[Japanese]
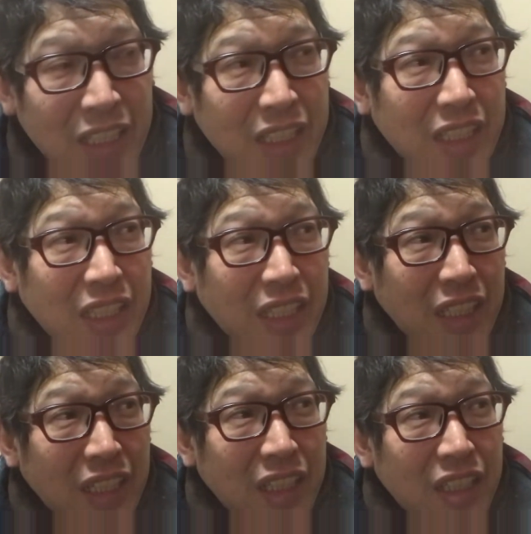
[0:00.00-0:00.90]

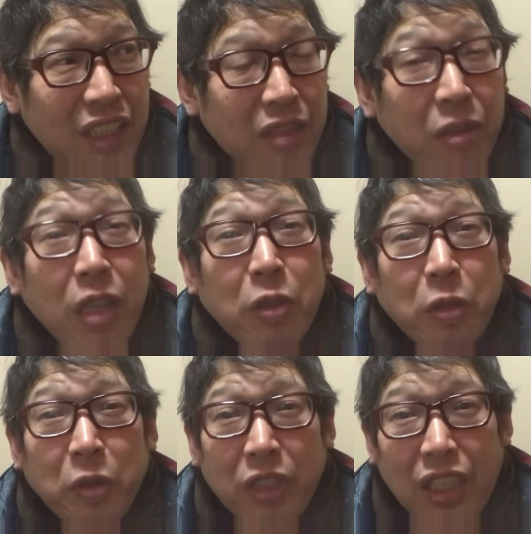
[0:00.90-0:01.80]
えー、和
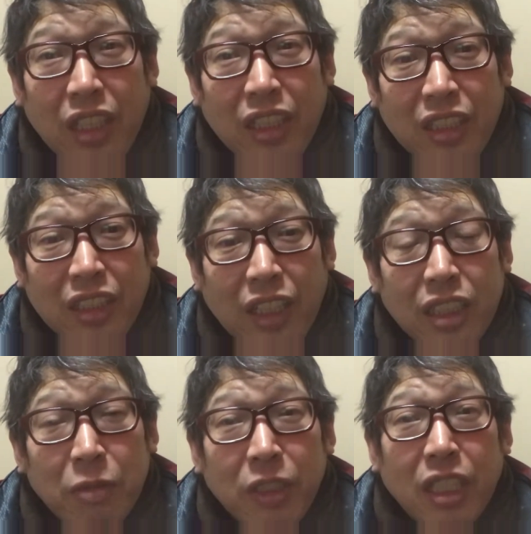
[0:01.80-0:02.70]
光で高
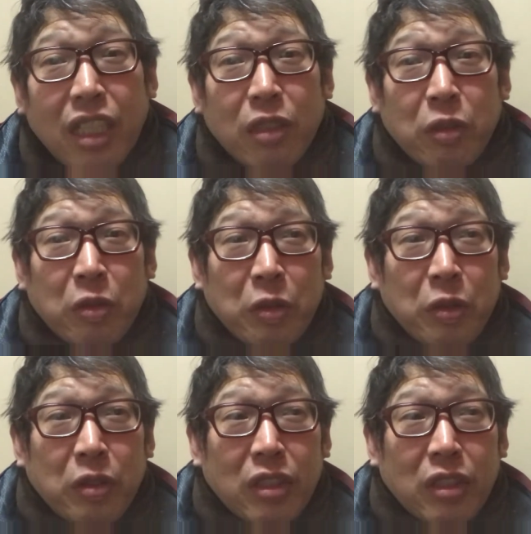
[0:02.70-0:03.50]
島平の、